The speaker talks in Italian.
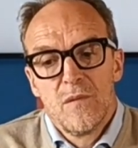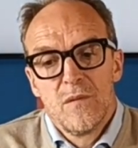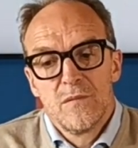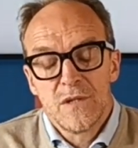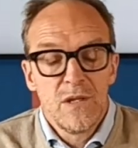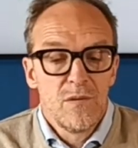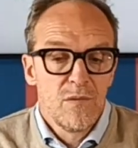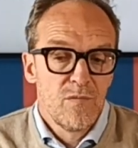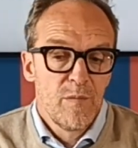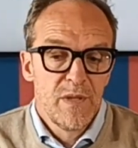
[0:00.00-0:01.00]
Sì,
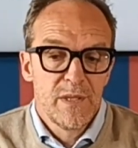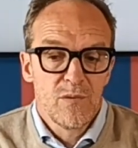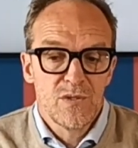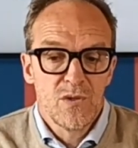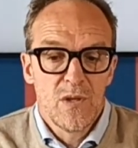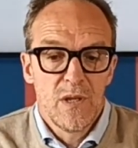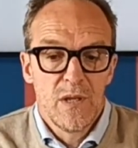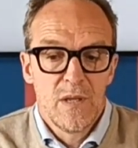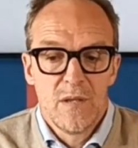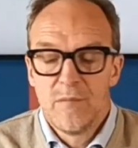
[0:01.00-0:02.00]
ovviamente questo
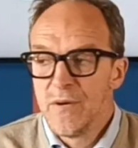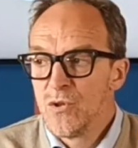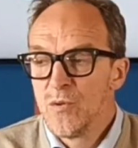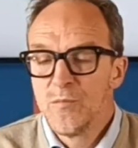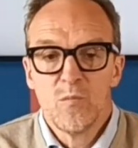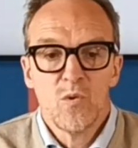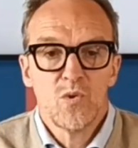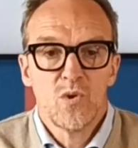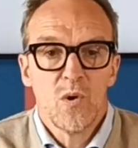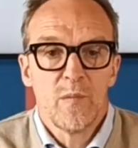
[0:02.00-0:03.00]
è il periodo più
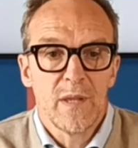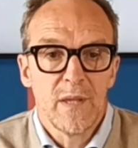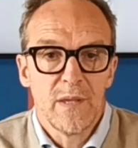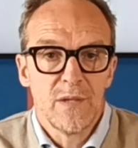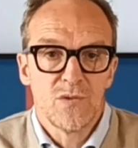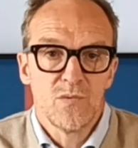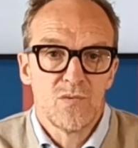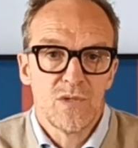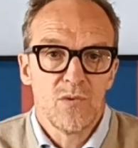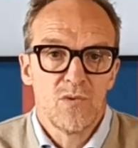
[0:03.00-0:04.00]
brutto perché sono un
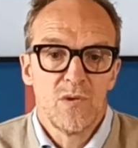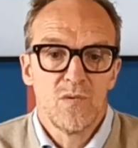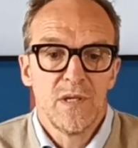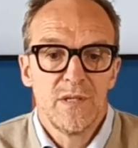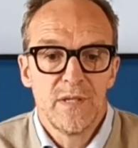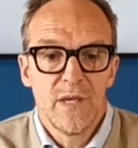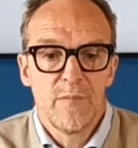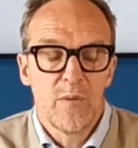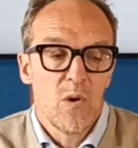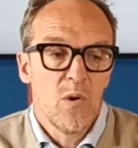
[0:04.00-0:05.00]
sacco di notizie,
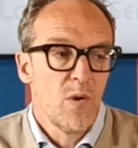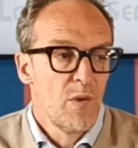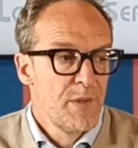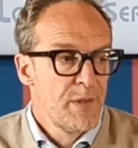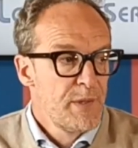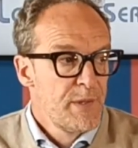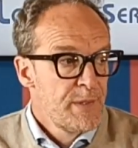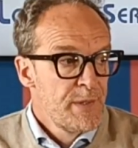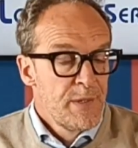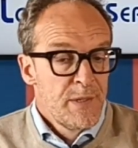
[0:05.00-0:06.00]
però
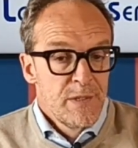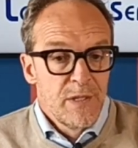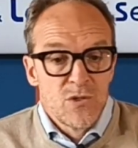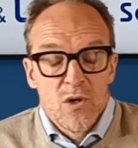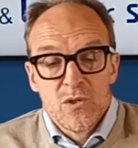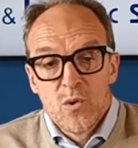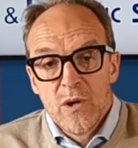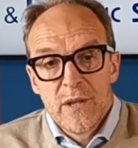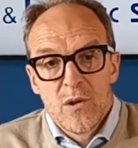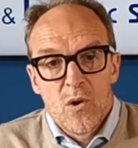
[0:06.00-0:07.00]
da
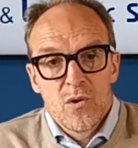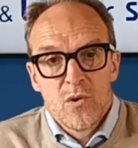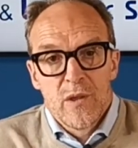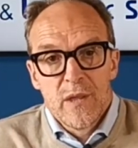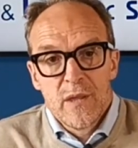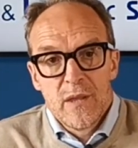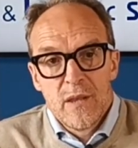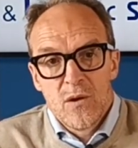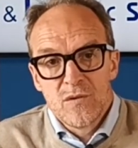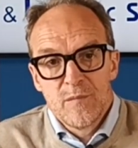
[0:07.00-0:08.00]
giocatore ricordo che
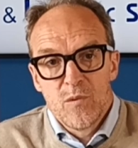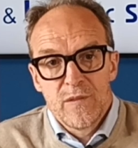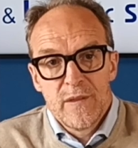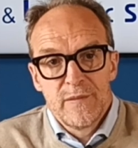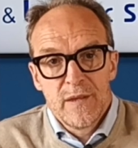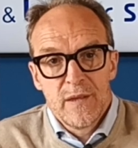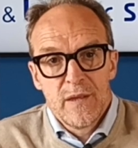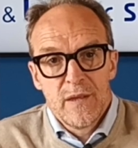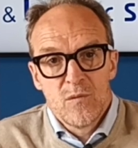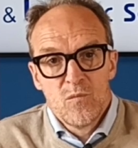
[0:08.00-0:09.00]
la cosa importante
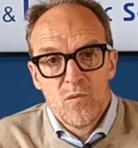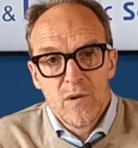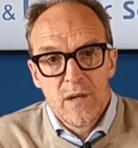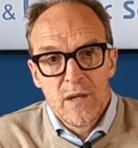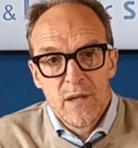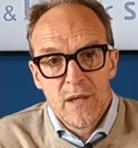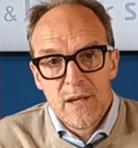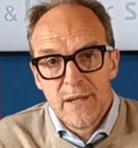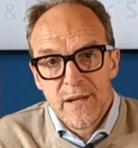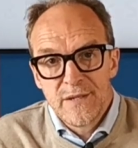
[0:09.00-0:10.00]
è comunque
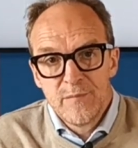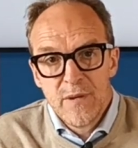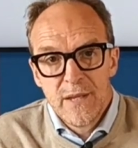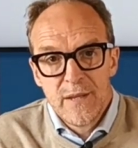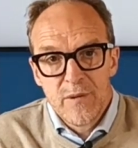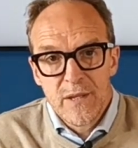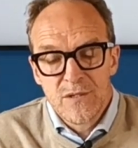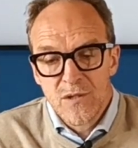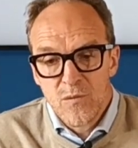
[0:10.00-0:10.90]
allenarsi bene, perché se,